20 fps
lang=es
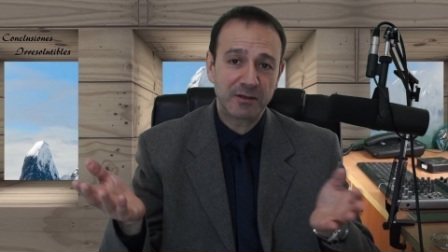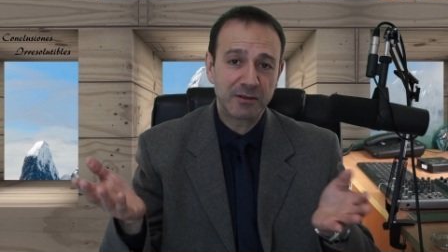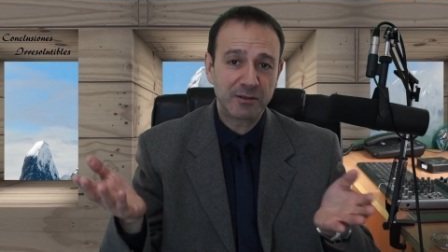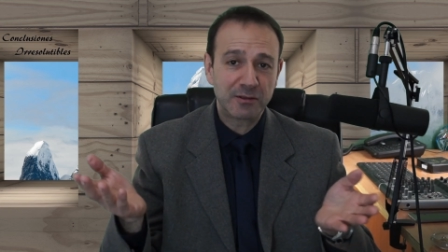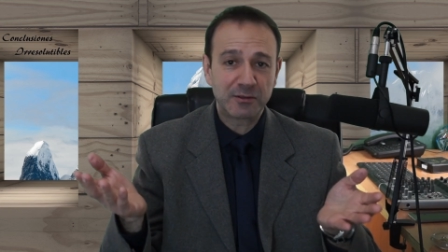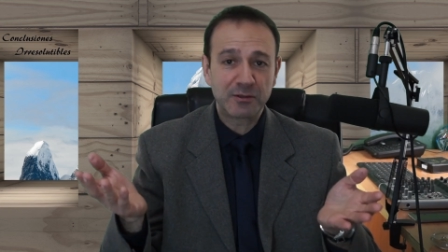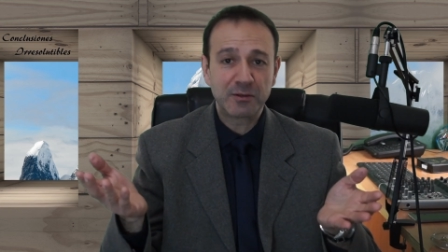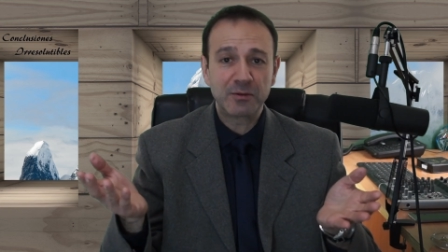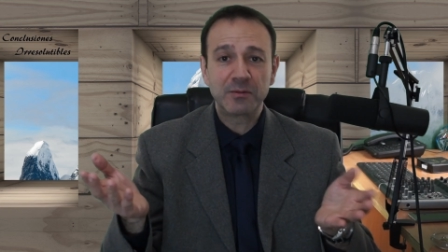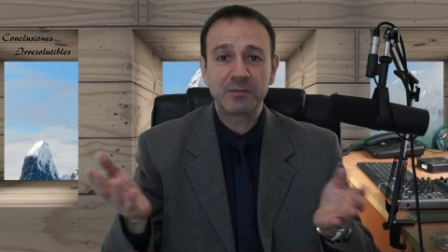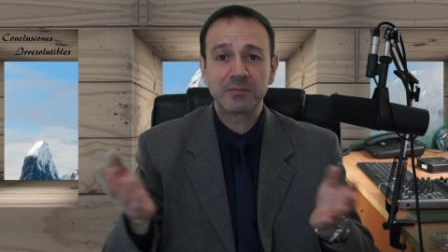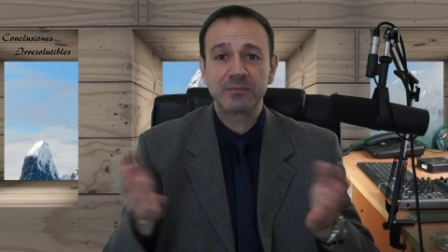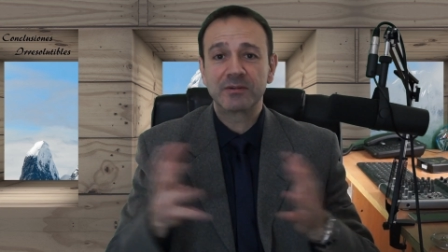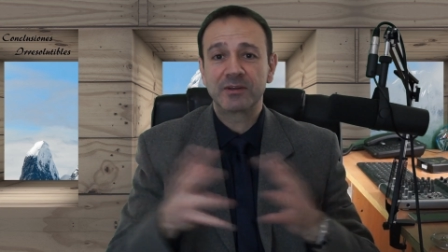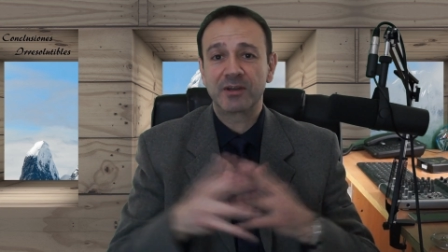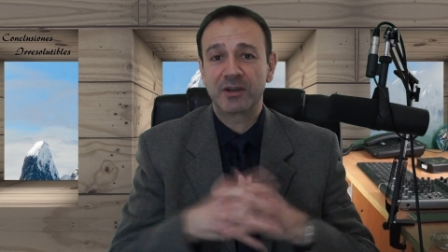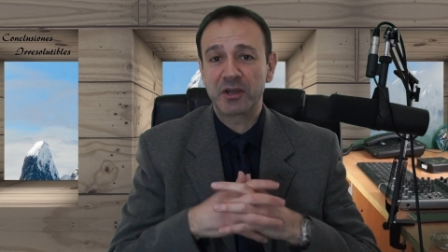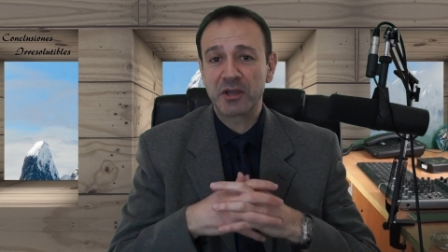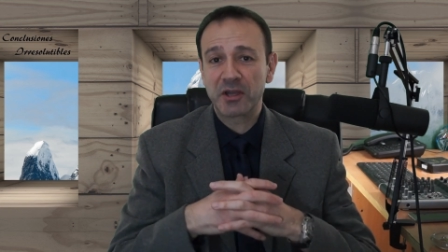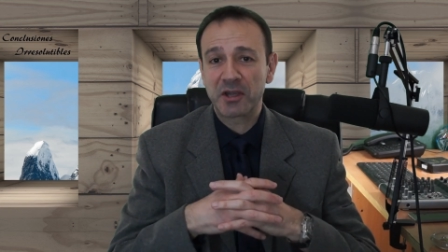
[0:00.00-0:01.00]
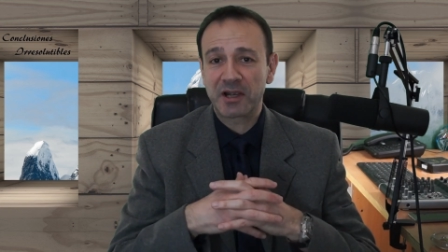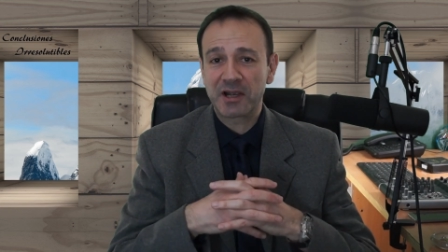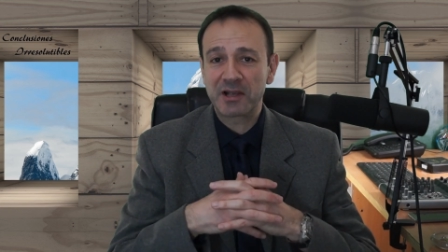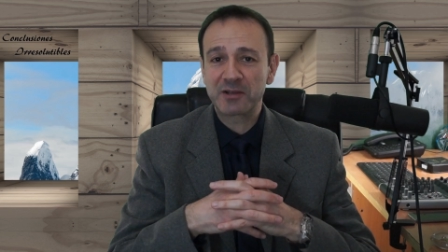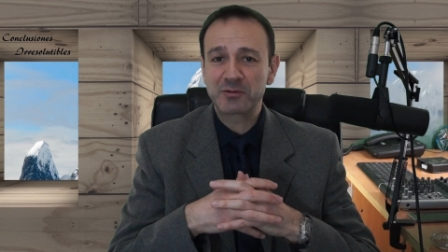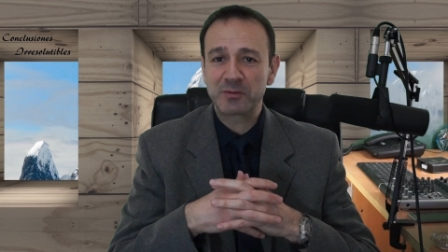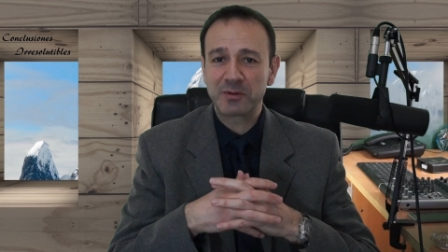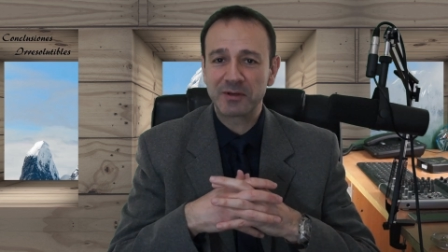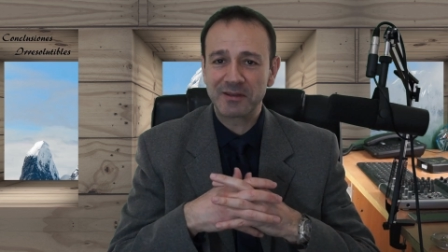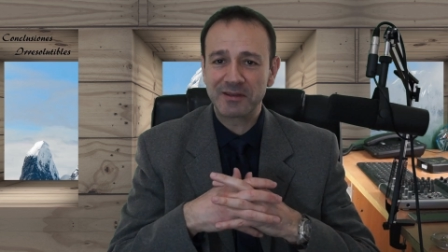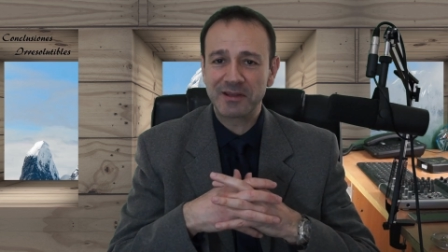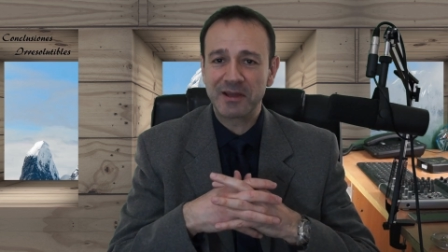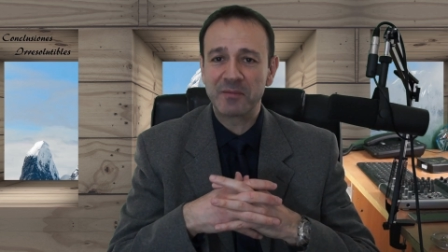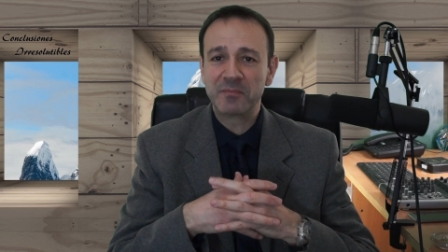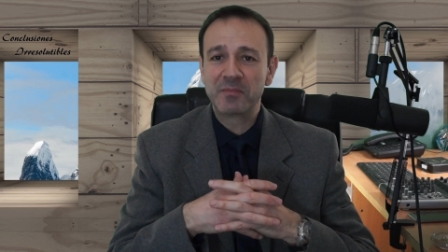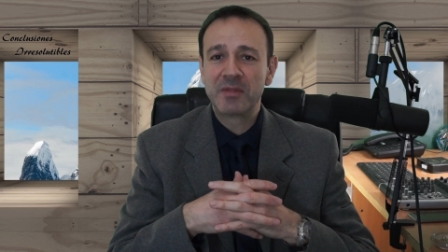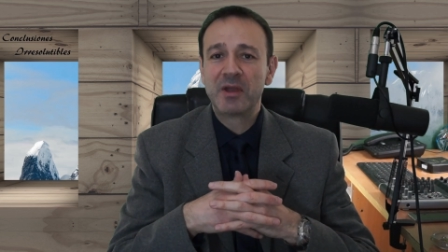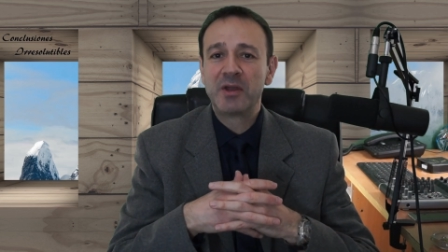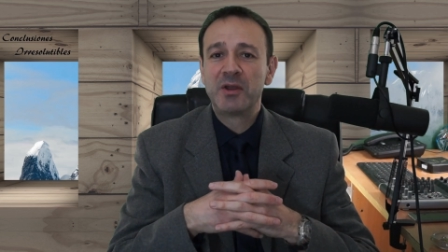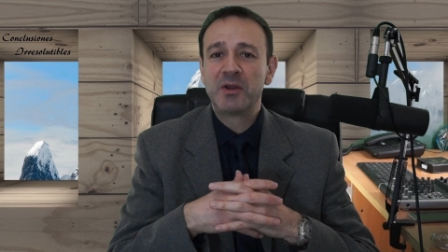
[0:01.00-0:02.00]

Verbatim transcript: litio. ¡Qué casualidad!